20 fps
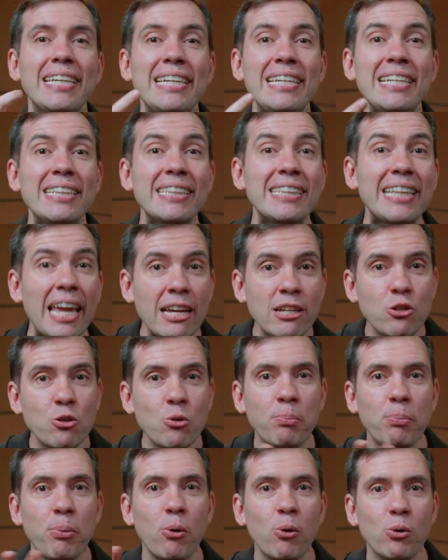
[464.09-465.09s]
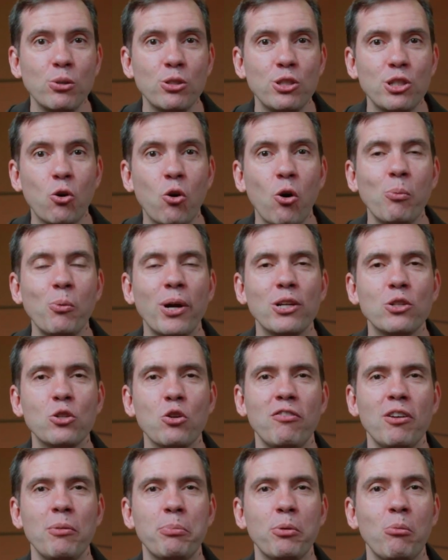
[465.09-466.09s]
que entende um pouco de como
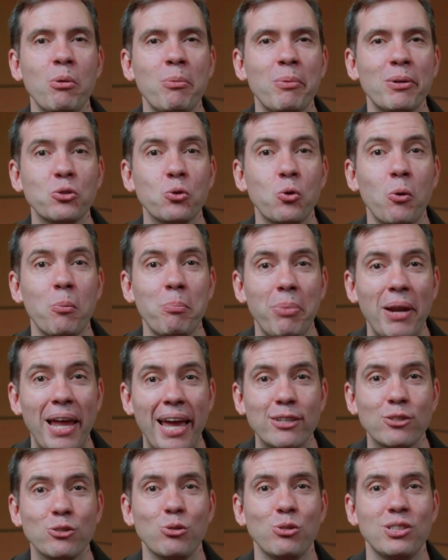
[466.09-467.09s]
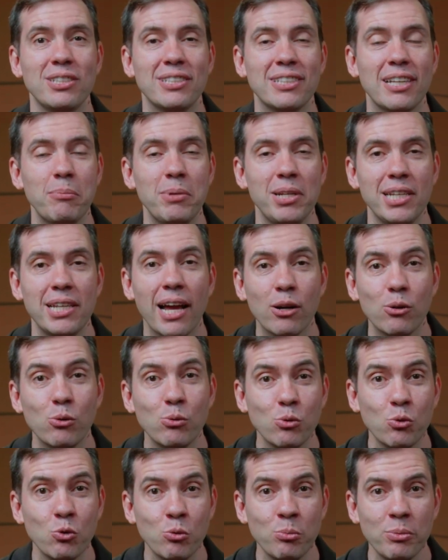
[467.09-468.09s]
resolver problemas complexos e sabe lidar com
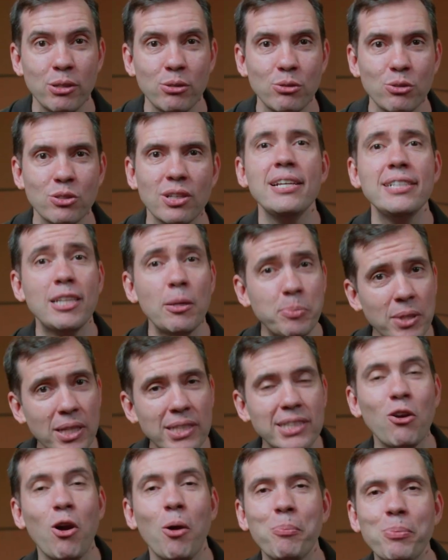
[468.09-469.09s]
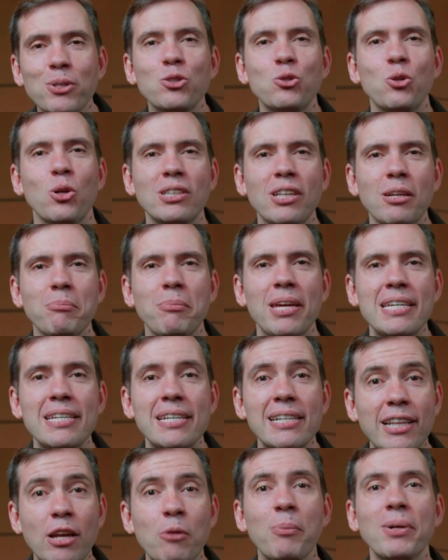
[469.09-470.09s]
números. Você precisa ser uma pessoa também
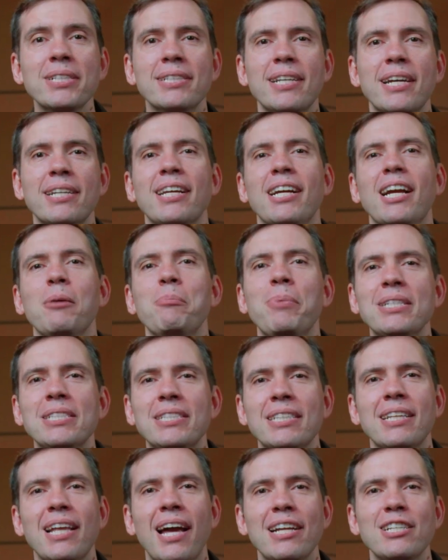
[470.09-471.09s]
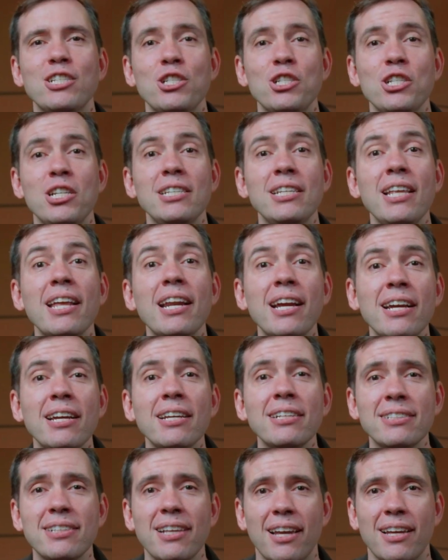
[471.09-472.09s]
que tem uma certa capacidade de
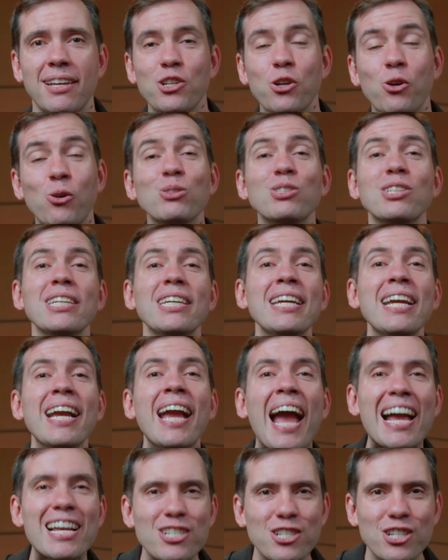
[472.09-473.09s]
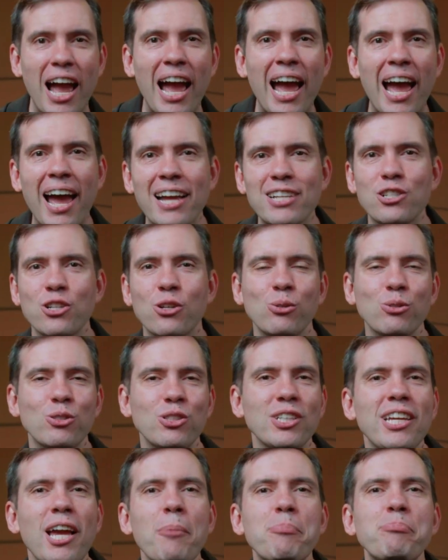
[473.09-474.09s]
liderança, de conseguir engajar, de
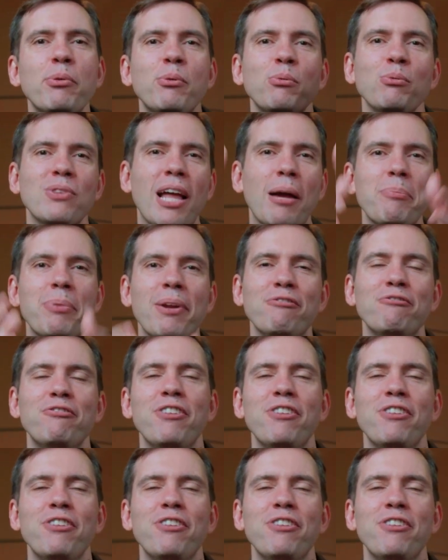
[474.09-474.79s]
conseguir apontar para